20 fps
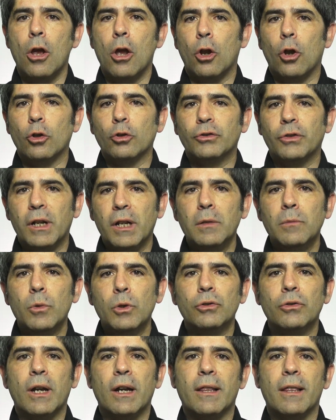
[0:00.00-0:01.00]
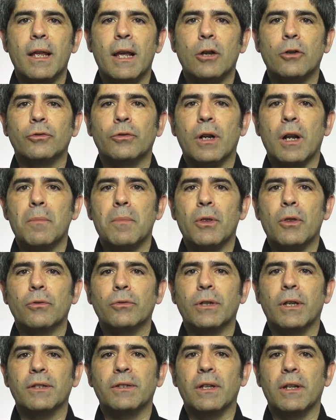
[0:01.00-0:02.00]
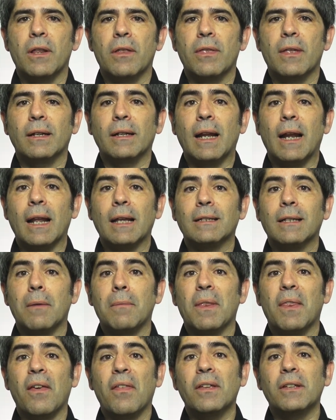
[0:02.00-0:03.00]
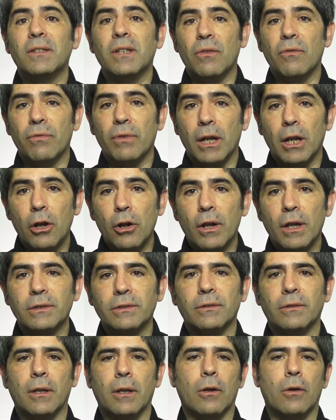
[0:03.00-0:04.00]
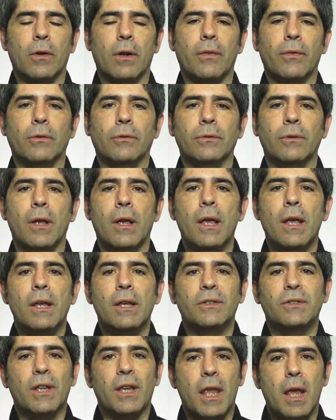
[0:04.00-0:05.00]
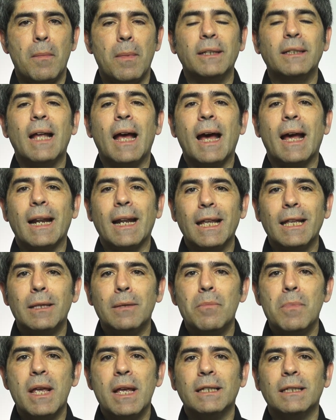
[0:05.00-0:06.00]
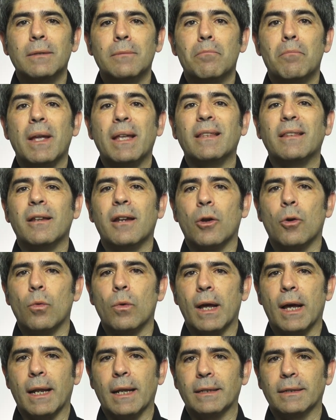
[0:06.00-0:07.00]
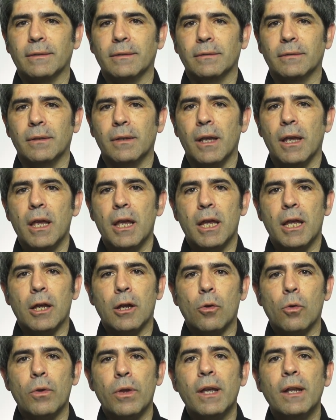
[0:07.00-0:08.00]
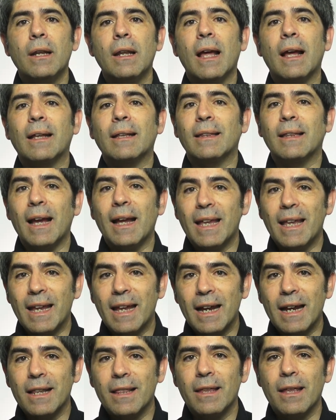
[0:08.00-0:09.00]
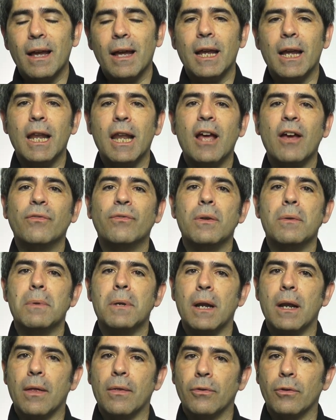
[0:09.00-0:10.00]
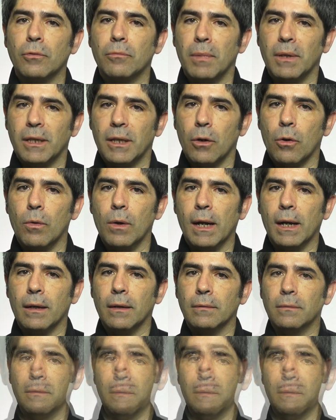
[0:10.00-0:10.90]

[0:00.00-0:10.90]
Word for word: Los ritmos cardíacos rápidos que se inician en las cavidades inferiores del corazón se llaman arritmias ventriculares. Incluyen la taquicardia y la fibrilación ventricular.